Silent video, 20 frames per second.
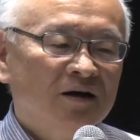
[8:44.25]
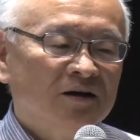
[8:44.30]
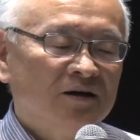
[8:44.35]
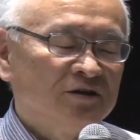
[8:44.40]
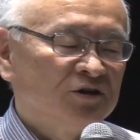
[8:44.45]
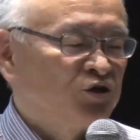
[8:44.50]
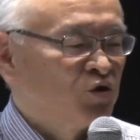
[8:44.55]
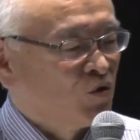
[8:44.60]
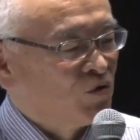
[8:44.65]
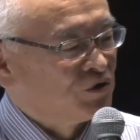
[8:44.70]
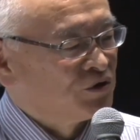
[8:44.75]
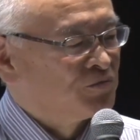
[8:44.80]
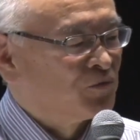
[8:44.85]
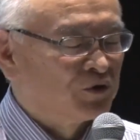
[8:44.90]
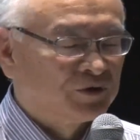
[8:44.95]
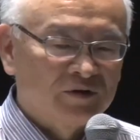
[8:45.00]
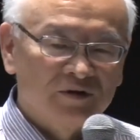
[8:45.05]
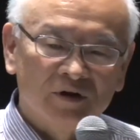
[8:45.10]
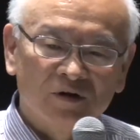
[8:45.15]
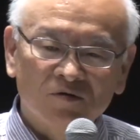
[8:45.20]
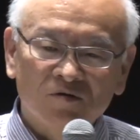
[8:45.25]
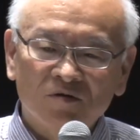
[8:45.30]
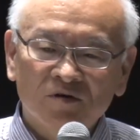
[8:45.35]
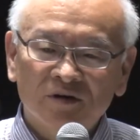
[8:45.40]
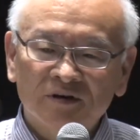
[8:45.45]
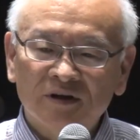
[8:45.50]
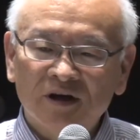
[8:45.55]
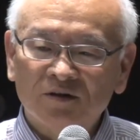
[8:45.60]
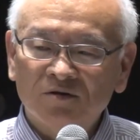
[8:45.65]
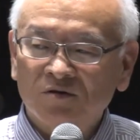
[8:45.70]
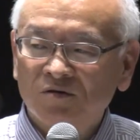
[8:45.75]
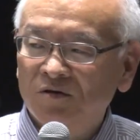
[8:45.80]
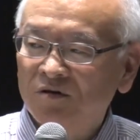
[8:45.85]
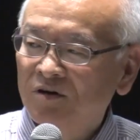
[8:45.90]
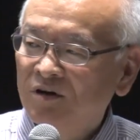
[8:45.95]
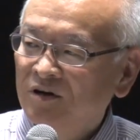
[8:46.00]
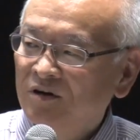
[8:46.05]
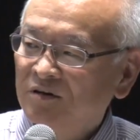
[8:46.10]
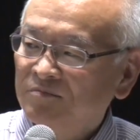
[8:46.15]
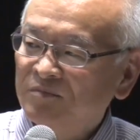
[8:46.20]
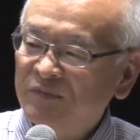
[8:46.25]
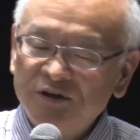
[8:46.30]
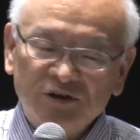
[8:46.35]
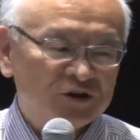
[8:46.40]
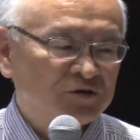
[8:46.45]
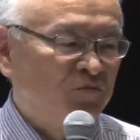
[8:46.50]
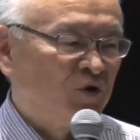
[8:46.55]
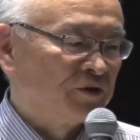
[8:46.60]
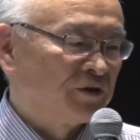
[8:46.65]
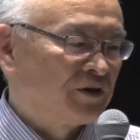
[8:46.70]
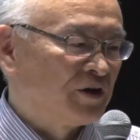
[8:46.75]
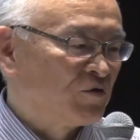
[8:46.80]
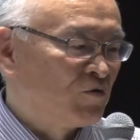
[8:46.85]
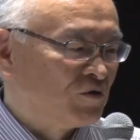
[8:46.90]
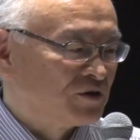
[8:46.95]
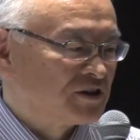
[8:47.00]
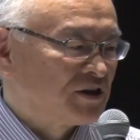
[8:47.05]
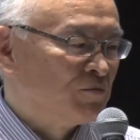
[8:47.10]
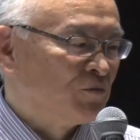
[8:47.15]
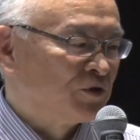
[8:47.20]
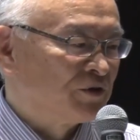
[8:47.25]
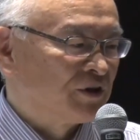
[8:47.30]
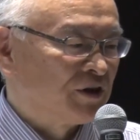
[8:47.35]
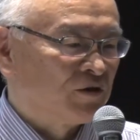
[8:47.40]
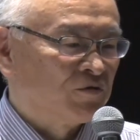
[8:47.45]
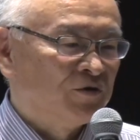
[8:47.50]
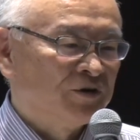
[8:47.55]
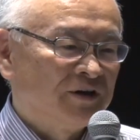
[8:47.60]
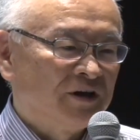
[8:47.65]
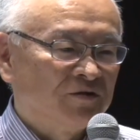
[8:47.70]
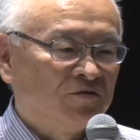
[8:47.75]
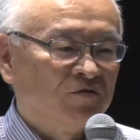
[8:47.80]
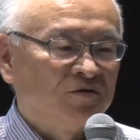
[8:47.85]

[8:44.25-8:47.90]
醤油持ってこいだの水持ってこお茶持ってこいなの